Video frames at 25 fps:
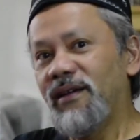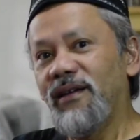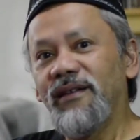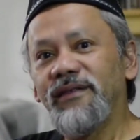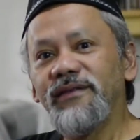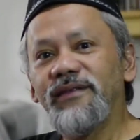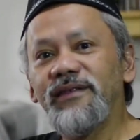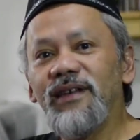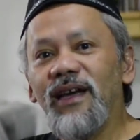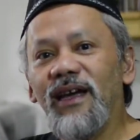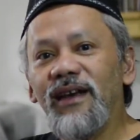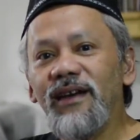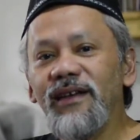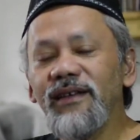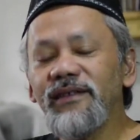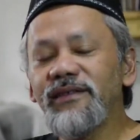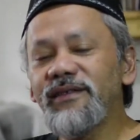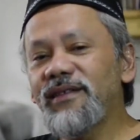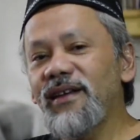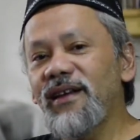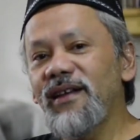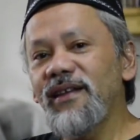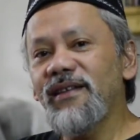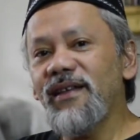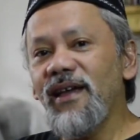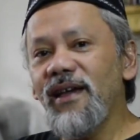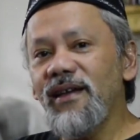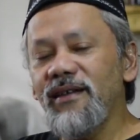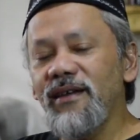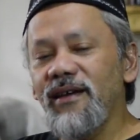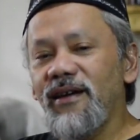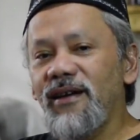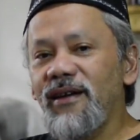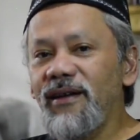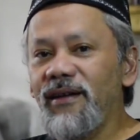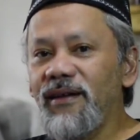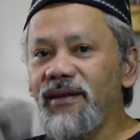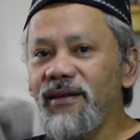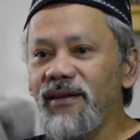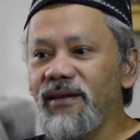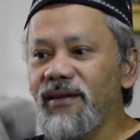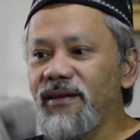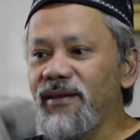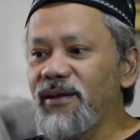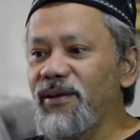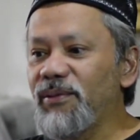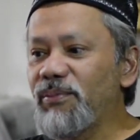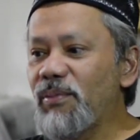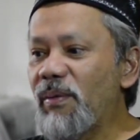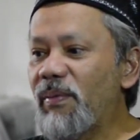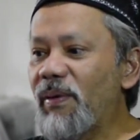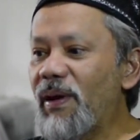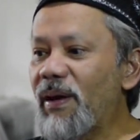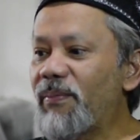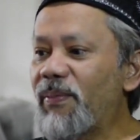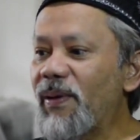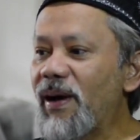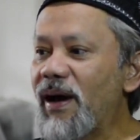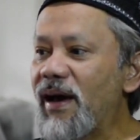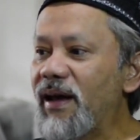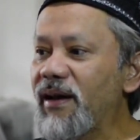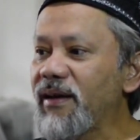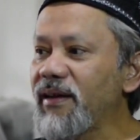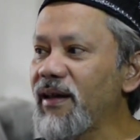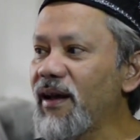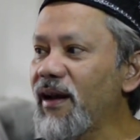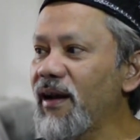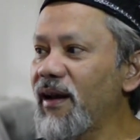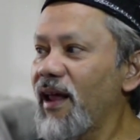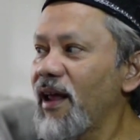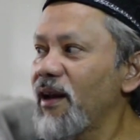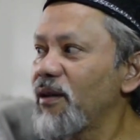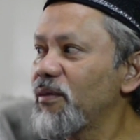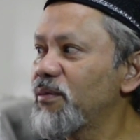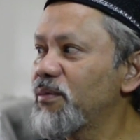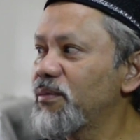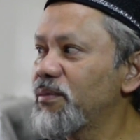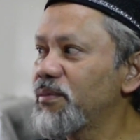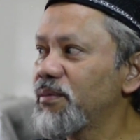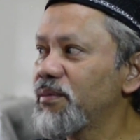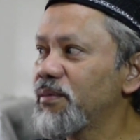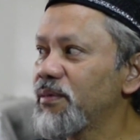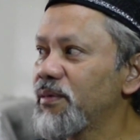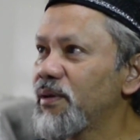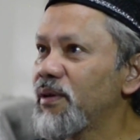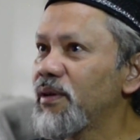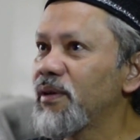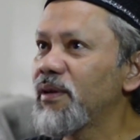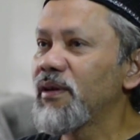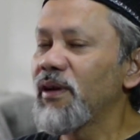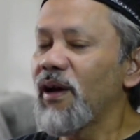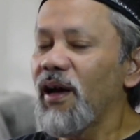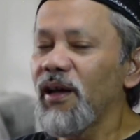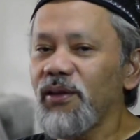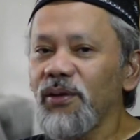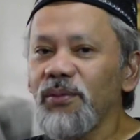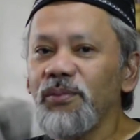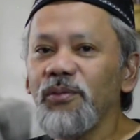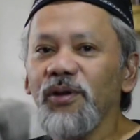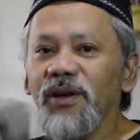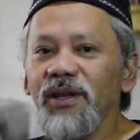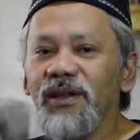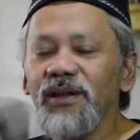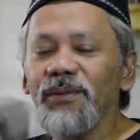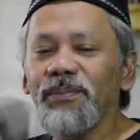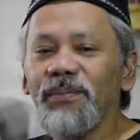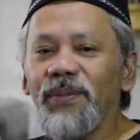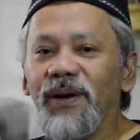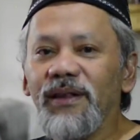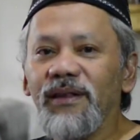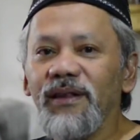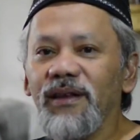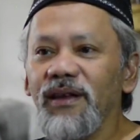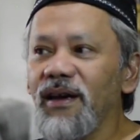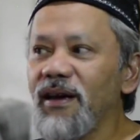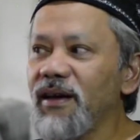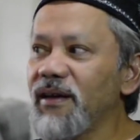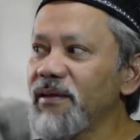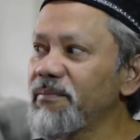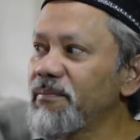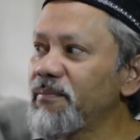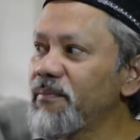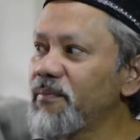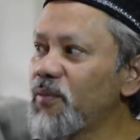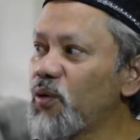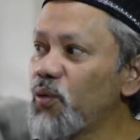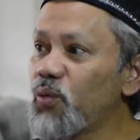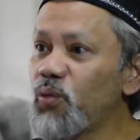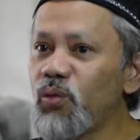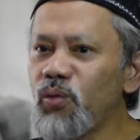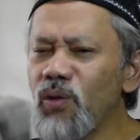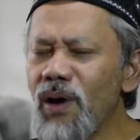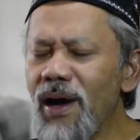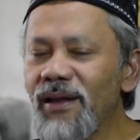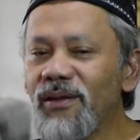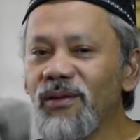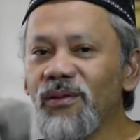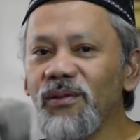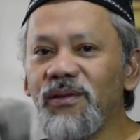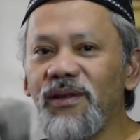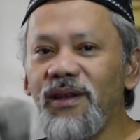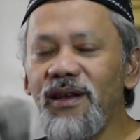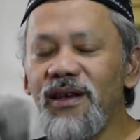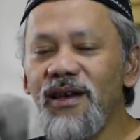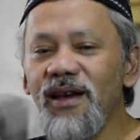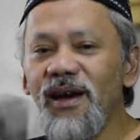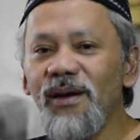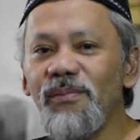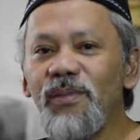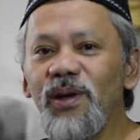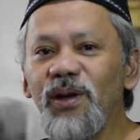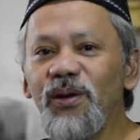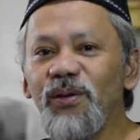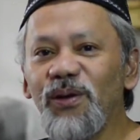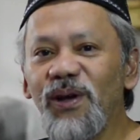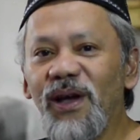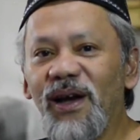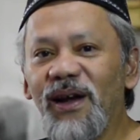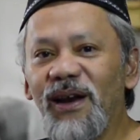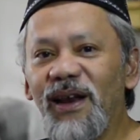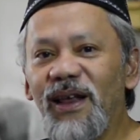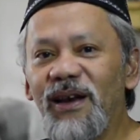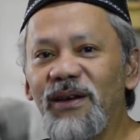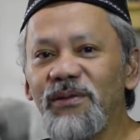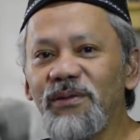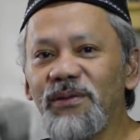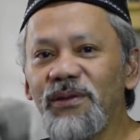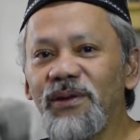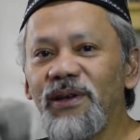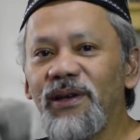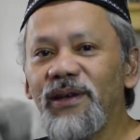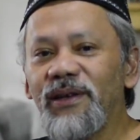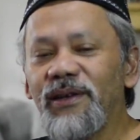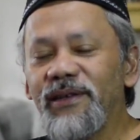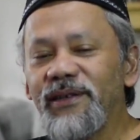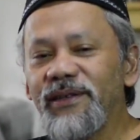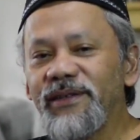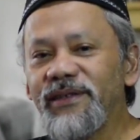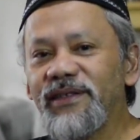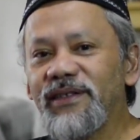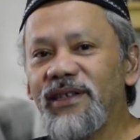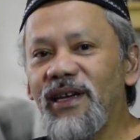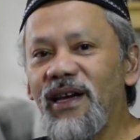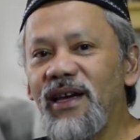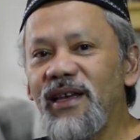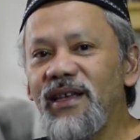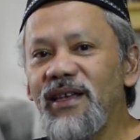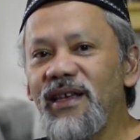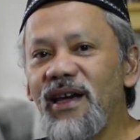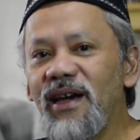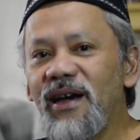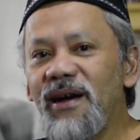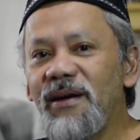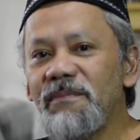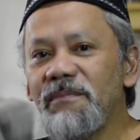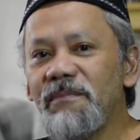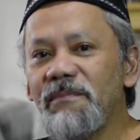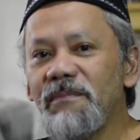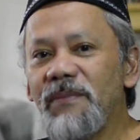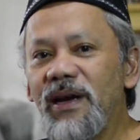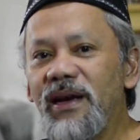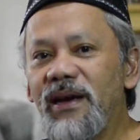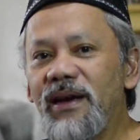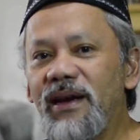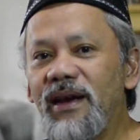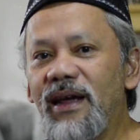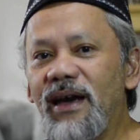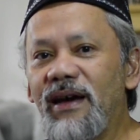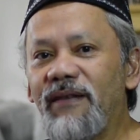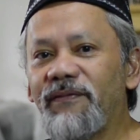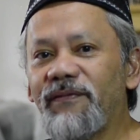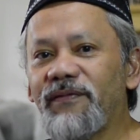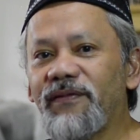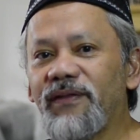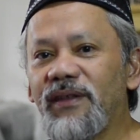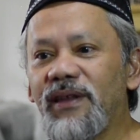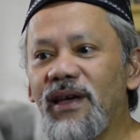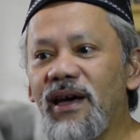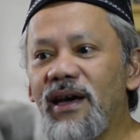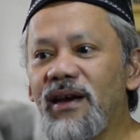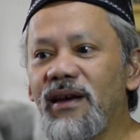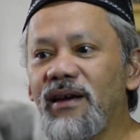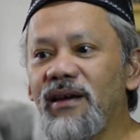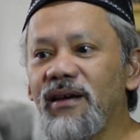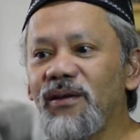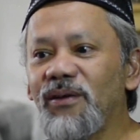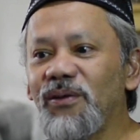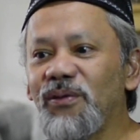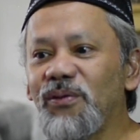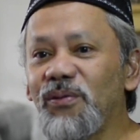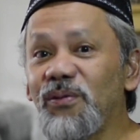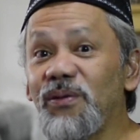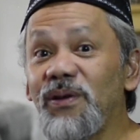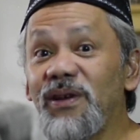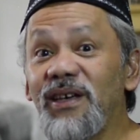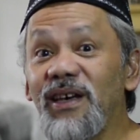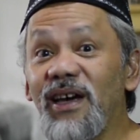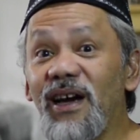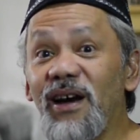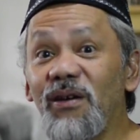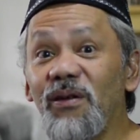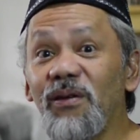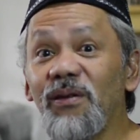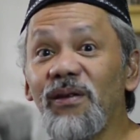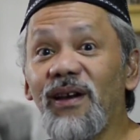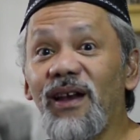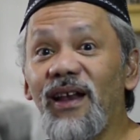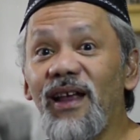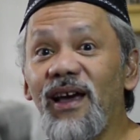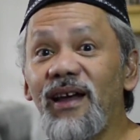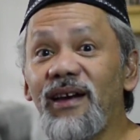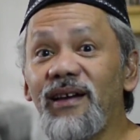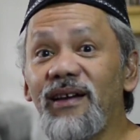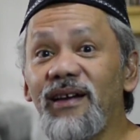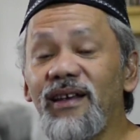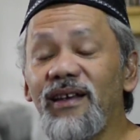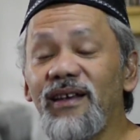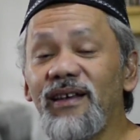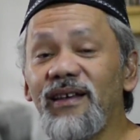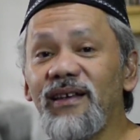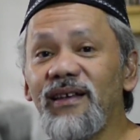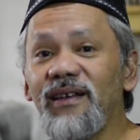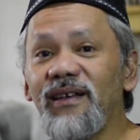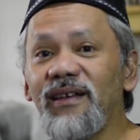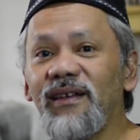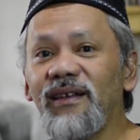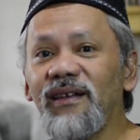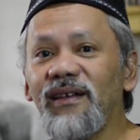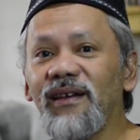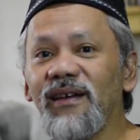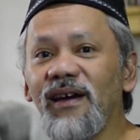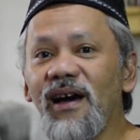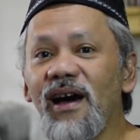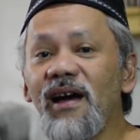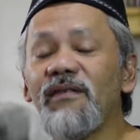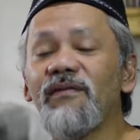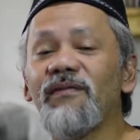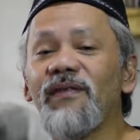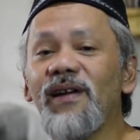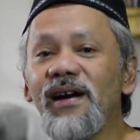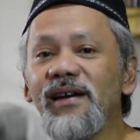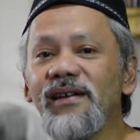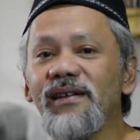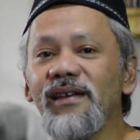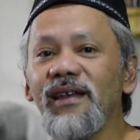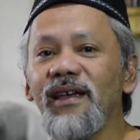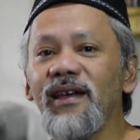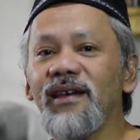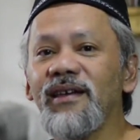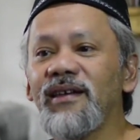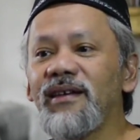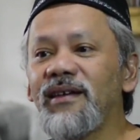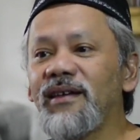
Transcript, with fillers: jadi ceritanya eh, beberapa hari yang lalu atau mungkin tepatnya dua atau tiga minggu yang lalu saya mendaftar kuliah online di Harvard